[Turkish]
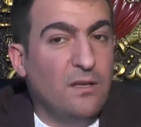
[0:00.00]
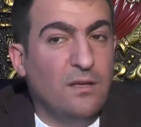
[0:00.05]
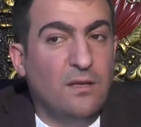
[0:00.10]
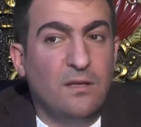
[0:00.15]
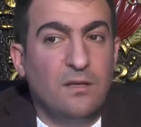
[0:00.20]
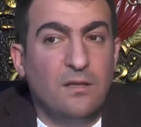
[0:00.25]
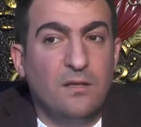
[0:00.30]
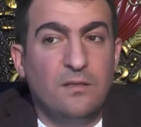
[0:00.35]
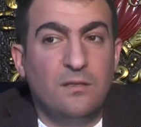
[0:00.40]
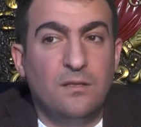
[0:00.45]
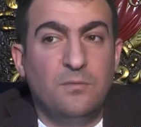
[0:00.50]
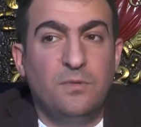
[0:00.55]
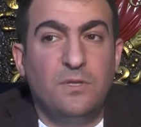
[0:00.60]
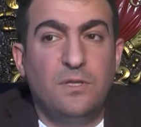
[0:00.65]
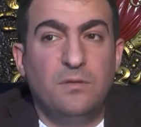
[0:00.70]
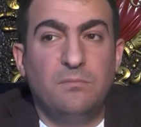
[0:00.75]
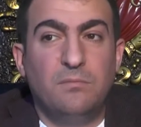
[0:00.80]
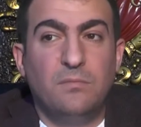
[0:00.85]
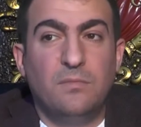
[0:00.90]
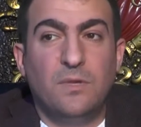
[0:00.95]
e, ne
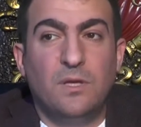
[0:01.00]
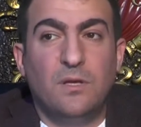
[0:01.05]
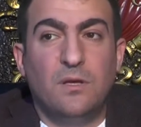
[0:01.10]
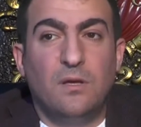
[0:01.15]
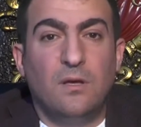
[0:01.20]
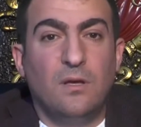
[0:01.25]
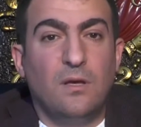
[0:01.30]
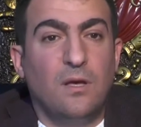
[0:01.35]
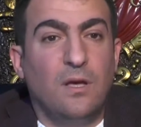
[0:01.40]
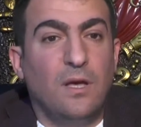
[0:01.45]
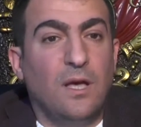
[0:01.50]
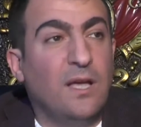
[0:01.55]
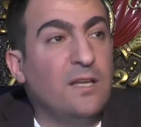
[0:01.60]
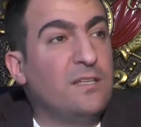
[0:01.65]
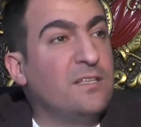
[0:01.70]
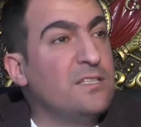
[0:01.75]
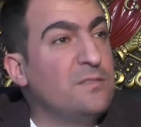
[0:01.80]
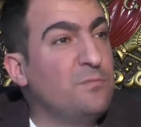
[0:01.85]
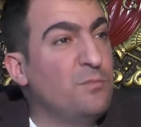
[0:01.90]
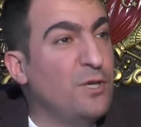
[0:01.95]
bileyim
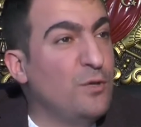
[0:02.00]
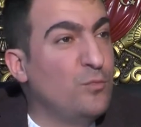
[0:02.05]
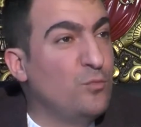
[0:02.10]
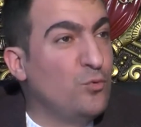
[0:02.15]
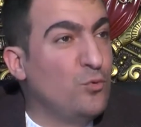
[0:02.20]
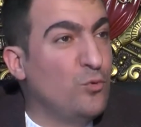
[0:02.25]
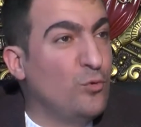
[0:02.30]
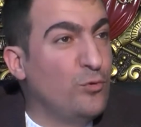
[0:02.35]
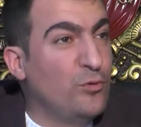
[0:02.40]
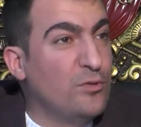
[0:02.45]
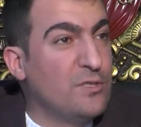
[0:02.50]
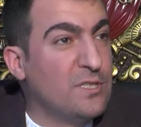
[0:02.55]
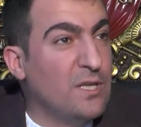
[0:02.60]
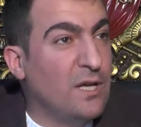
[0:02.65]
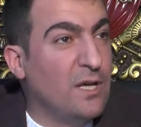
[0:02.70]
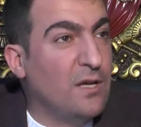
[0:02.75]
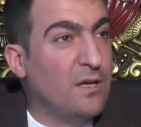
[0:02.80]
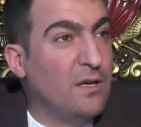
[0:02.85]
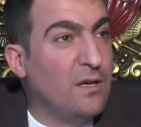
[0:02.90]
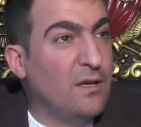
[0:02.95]
herkes memur
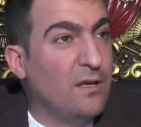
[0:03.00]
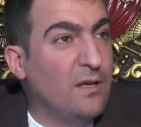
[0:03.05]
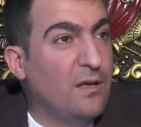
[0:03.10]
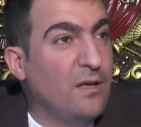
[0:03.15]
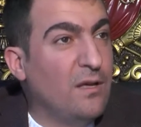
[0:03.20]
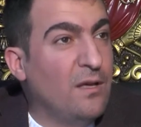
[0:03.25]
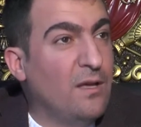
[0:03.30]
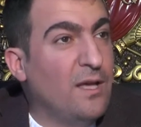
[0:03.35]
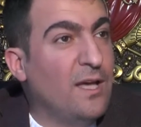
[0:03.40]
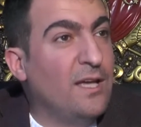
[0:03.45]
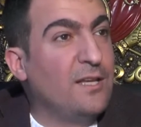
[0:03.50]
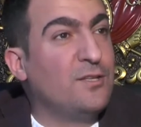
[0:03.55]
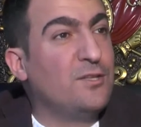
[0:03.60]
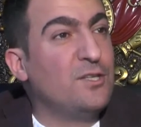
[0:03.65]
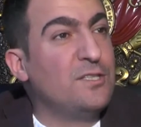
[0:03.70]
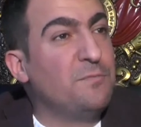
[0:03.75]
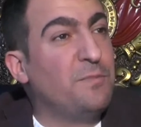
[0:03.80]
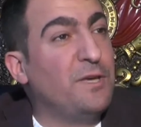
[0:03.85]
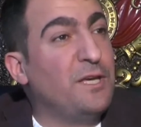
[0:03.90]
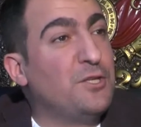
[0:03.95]
olursa,
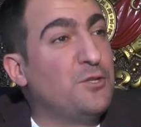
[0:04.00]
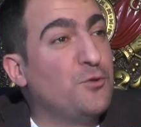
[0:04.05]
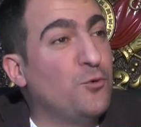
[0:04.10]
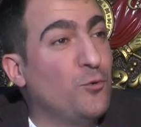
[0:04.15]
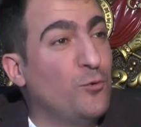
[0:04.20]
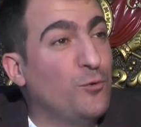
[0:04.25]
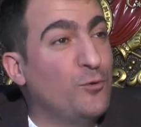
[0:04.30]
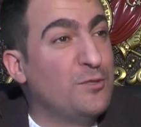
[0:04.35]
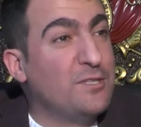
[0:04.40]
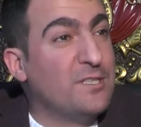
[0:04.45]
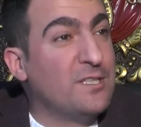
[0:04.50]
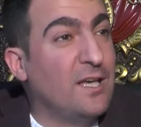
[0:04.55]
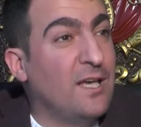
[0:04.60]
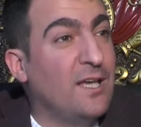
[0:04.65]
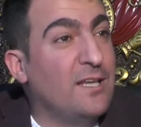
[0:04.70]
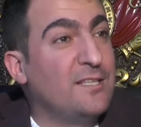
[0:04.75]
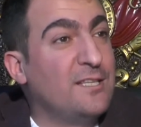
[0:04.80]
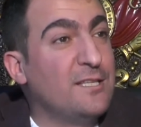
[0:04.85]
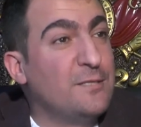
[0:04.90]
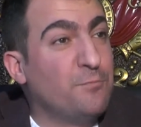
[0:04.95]
herkes bekçi olursa,
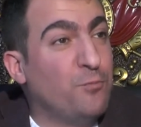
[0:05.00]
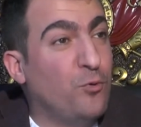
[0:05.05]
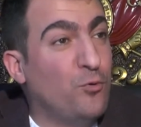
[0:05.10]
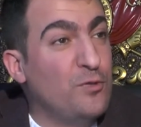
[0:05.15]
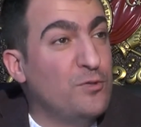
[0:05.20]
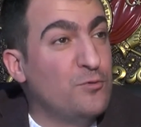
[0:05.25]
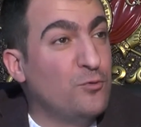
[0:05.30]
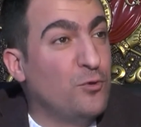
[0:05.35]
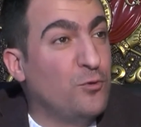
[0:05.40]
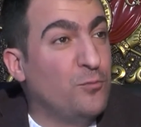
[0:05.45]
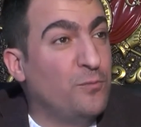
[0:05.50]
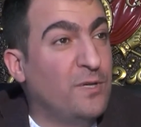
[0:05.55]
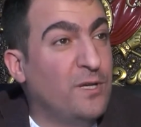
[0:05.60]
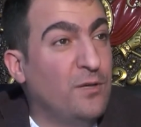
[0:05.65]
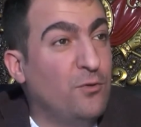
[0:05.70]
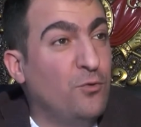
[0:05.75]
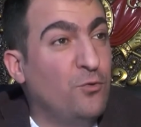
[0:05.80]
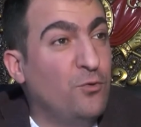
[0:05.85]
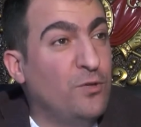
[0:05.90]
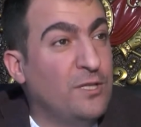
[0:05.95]
herkes polis
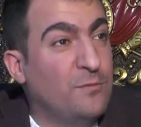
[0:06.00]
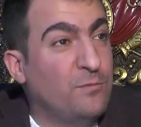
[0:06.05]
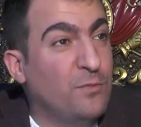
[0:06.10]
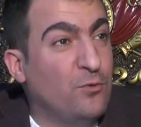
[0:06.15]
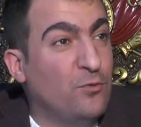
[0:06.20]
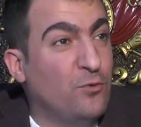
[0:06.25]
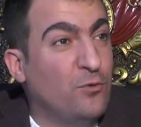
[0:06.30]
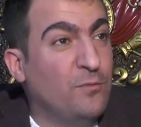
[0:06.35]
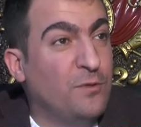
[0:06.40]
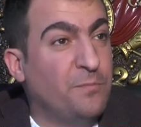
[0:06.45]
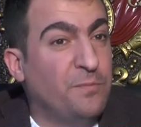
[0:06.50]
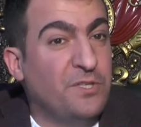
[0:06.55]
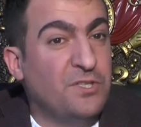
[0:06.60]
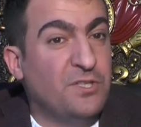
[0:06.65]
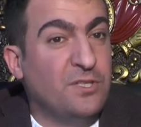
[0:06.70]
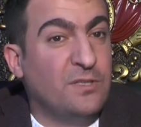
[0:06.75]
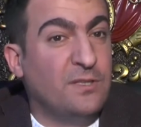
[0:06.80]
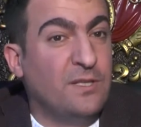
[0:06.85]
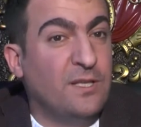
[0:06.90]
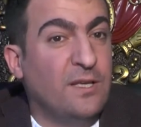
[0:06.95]
olma, öğretmen olma
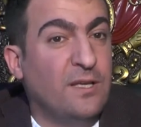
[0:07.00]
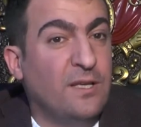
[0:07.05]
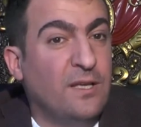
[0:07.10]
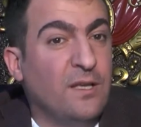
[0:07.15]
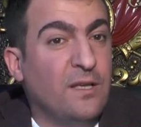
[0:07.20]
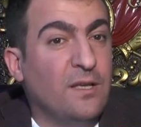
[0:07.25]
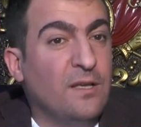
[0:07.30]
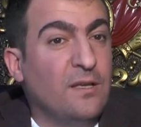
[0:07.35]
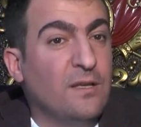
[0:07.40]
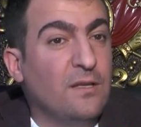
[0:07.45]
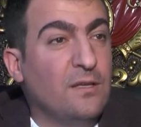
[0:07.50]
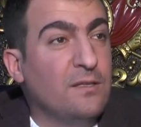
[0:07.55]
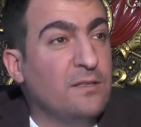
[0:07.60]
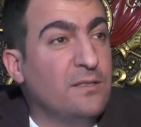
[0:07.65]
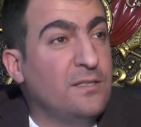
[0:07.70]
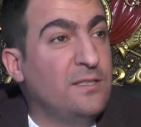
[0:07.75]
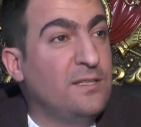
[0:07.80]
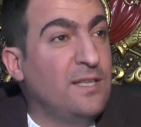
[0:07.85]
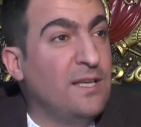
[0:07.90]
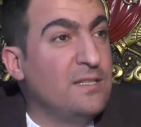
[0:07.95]
peşinde
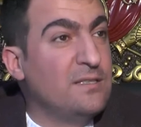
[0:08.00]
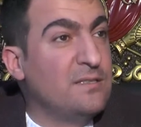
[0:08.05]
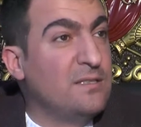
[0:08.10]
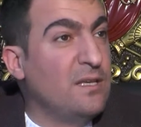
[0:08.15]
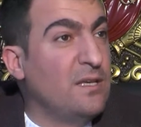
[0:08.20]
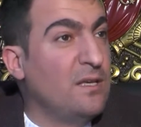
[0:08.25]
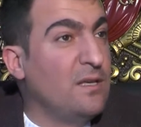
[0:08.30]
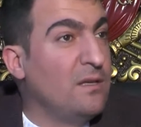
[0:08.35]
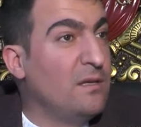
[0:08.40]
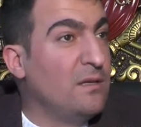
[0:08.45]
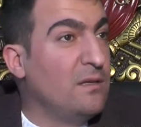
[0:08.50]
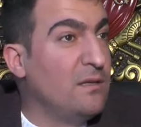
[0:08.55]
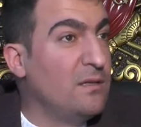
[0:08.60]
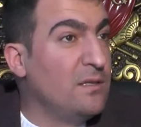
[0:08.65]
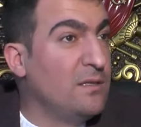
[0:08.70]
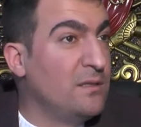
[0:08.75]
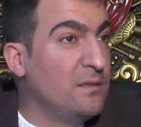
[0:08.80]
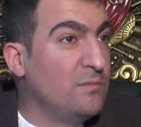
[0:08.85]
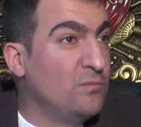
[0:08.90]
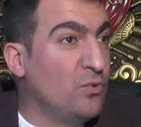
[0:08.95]
giderse
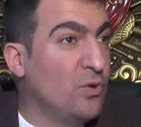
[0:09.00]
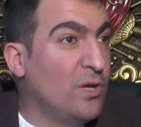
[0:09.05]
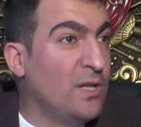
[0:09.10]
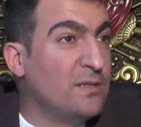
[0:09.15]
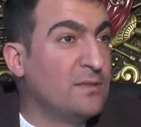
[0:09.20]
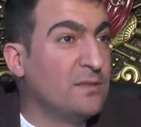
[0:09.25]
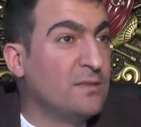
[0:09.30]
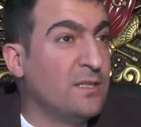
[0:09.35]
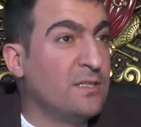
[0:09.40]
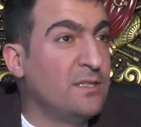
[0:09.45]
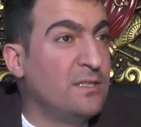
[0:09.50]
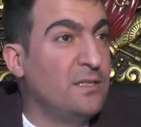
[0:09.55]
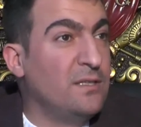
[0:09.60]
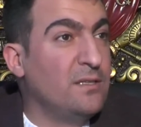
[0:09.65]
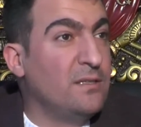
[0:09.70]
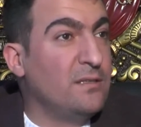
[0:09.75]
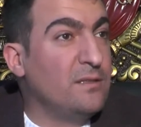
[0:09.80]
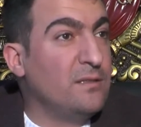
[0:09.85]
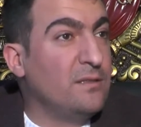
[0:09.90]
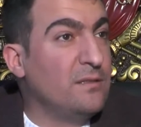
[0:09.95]
e, bu
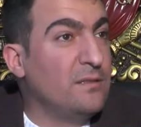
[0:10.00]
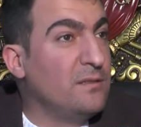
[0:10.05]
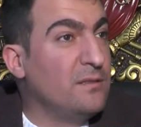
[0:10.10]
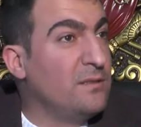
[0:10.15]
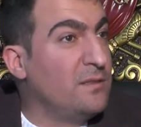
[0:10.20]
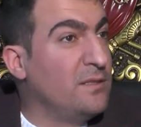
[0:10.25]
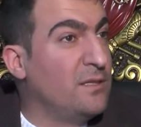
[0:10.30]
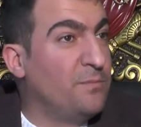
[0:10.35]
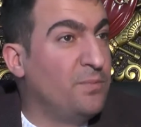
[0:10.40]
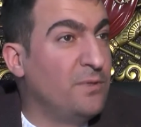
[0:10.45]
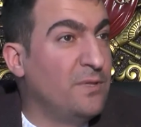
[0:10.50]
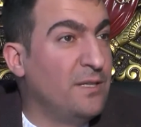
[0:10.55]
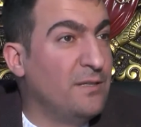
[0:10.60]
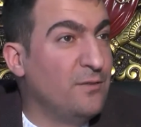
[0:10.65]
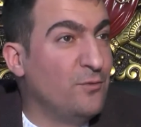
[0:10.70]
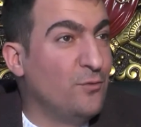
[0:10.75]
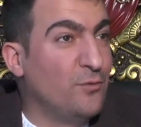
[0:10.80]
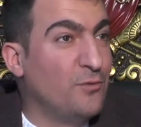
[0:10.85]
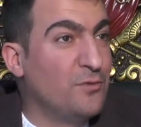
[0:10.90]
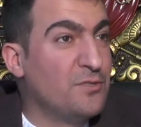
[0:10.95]
alttaki yapılar
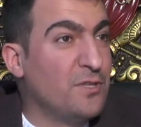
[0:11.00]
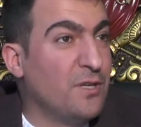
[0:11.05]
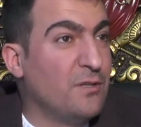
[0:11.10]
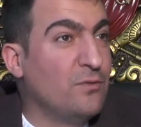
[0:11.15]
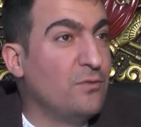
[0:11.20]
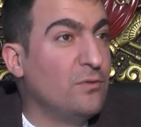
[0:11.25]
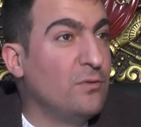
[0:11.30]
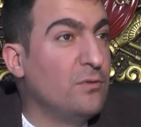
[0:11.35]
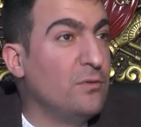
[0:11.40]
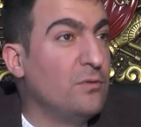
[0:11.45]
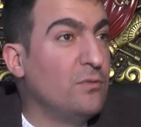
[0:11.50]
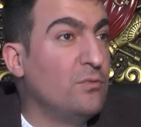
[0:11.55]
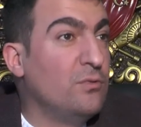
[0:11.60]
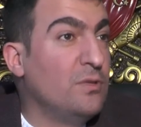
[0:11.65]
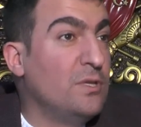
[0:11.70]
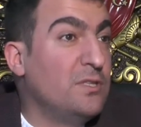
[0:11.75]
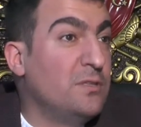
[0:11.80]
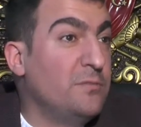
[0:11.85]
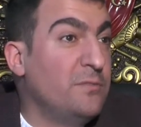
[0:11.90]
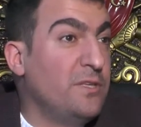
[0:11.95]
Üretimi ne olacak? Kim
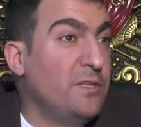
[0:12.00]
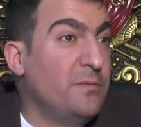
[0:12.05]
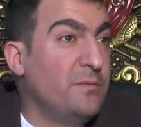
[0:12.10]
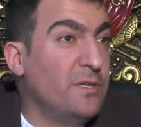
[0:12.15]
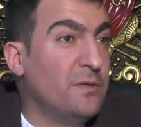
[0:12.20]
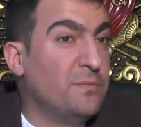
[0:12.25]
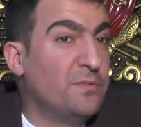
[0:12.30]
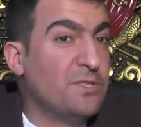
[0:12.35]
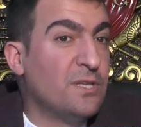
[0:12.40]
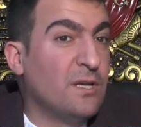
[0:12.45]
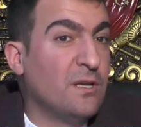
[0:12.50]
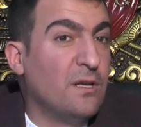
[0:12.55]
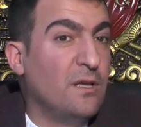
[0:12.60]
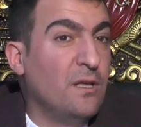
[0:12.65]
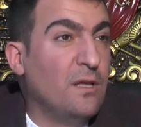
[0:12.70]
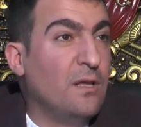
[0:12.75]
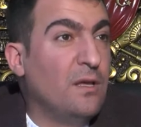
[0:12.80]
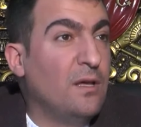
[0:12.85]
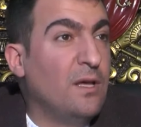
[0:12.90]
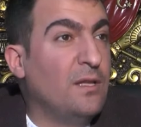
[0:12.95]
Üretimi kim yapacak?
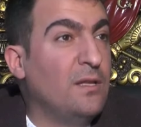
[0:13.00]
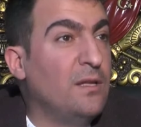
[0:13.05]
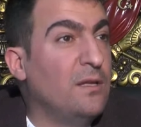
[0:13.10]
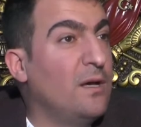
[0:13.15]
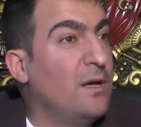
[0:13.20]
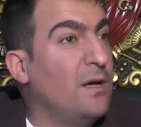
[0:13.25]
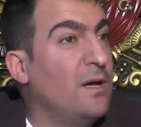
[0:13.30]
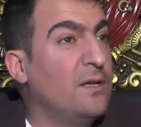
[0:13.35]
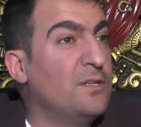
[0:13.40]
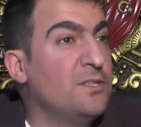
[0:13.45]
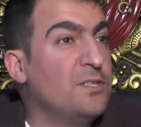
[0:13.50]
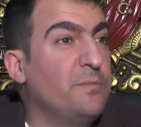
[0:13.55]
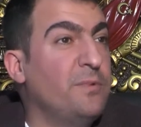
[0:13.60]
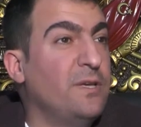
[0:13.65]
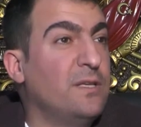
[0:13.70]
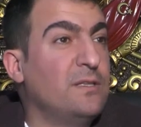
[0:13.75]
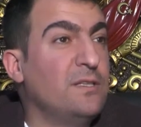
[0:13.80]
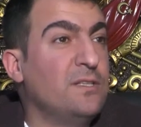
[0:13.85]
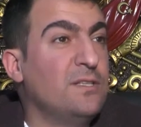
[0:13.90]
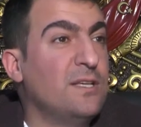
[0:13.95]
Yani anca
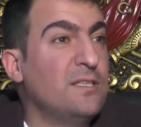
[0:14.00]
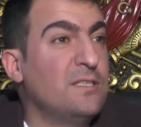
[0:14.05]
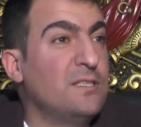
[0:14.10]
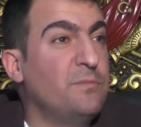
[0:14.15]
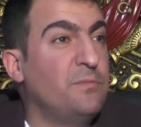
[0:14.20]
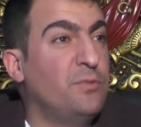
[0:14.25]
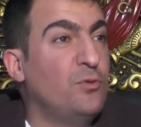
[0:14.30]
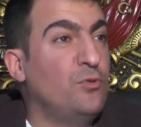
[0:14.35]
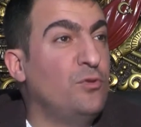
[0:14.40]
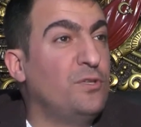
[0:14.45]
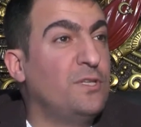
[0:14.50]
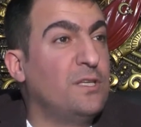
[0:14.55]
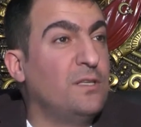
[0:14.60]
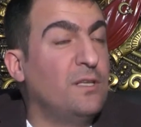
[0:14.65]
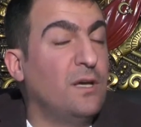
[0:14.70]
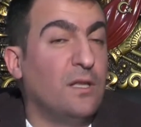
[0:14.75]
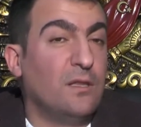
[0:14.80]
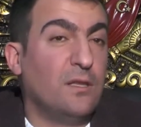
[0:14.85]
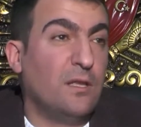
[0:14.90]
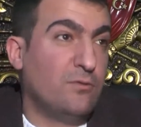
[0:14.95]
bekleyeceğiz ki bir
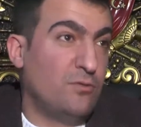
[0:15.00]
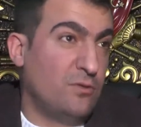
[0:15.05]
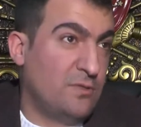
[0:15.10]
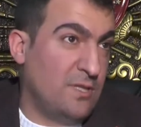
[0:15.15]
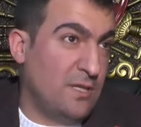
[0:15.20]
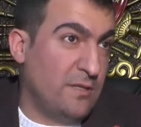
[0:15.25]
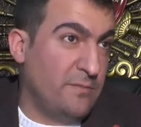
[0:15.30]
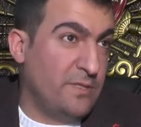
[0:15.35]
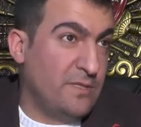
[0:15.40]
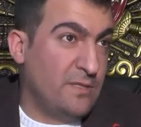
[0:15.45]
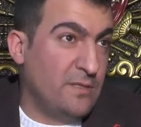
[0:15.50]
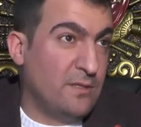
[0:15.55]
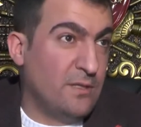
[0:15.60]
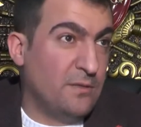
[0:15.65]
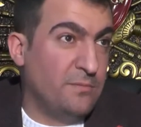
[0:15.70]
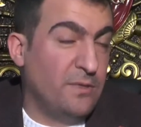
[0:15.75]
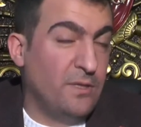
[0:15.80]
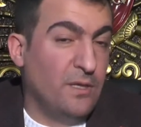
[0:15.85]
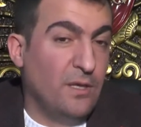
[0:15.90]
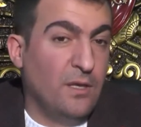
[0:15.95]
ülkede Allah göstermesin
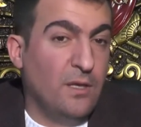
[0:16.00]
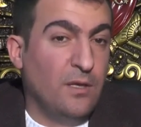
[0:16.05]
tabii.